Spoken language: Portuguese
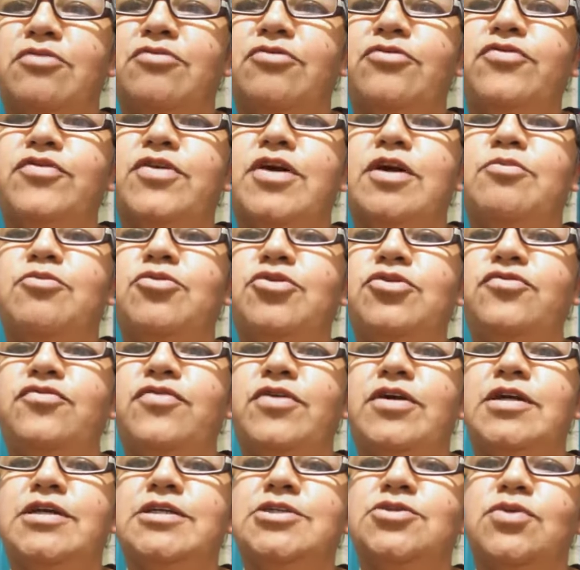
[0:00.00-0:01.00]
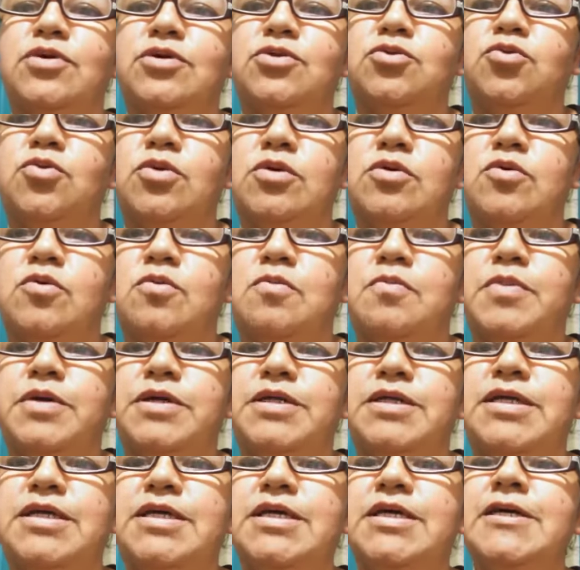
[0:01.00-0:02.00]
Eu vou ficar muito feliz com a tua
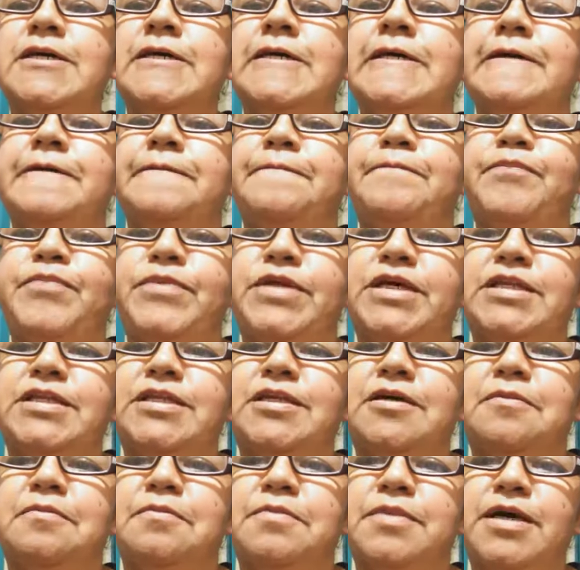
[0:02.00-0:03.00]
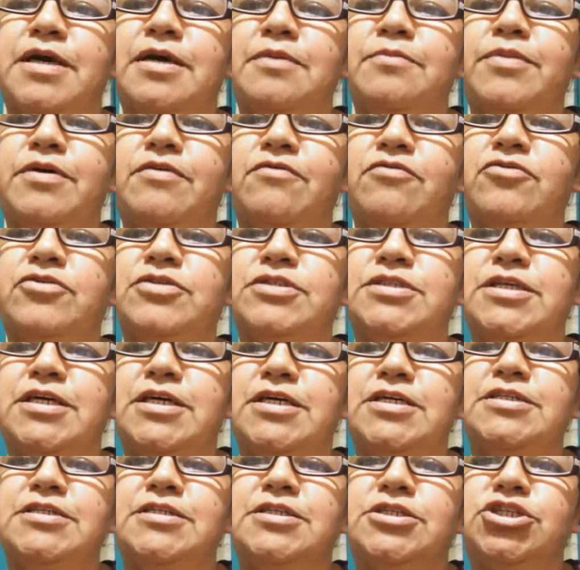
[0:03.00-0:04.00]
companhia e também para
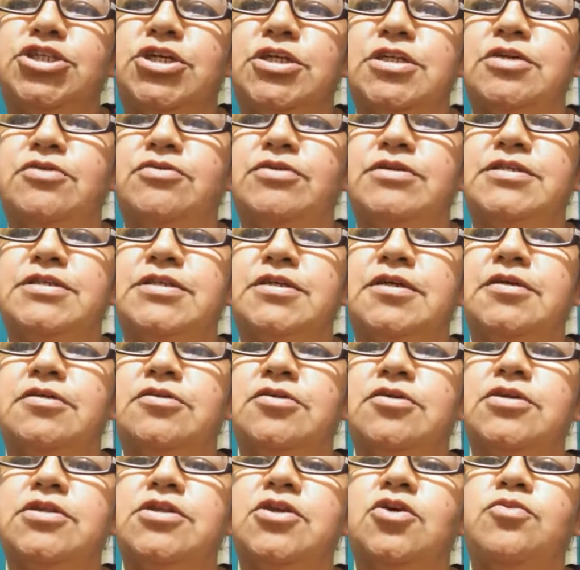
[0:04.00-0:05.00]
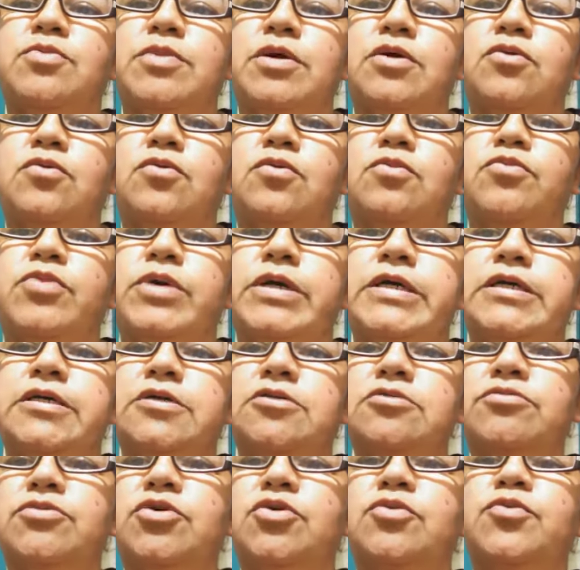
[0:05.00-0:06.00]
vocês que já estão inscritos, que estão me
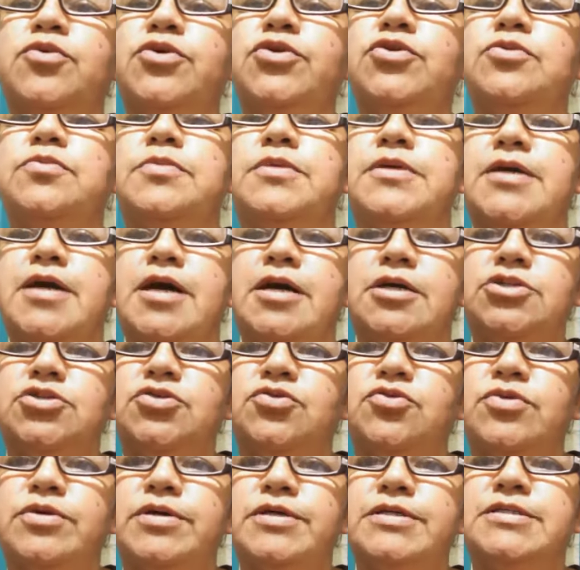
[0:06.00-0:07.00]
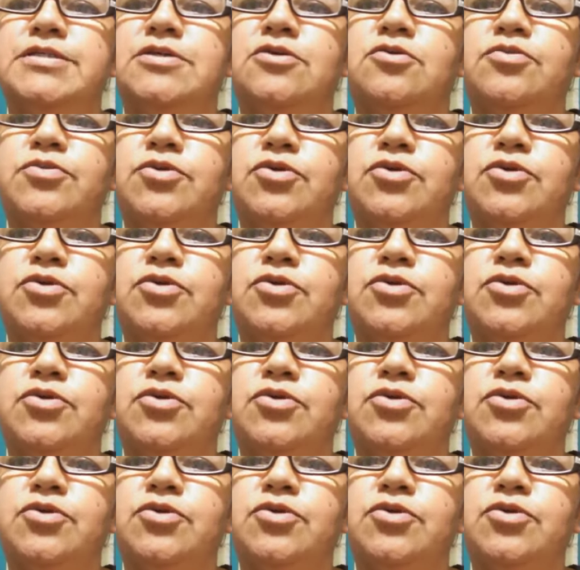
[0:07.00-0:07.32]
acompanhando, meu muito obrigado de coração.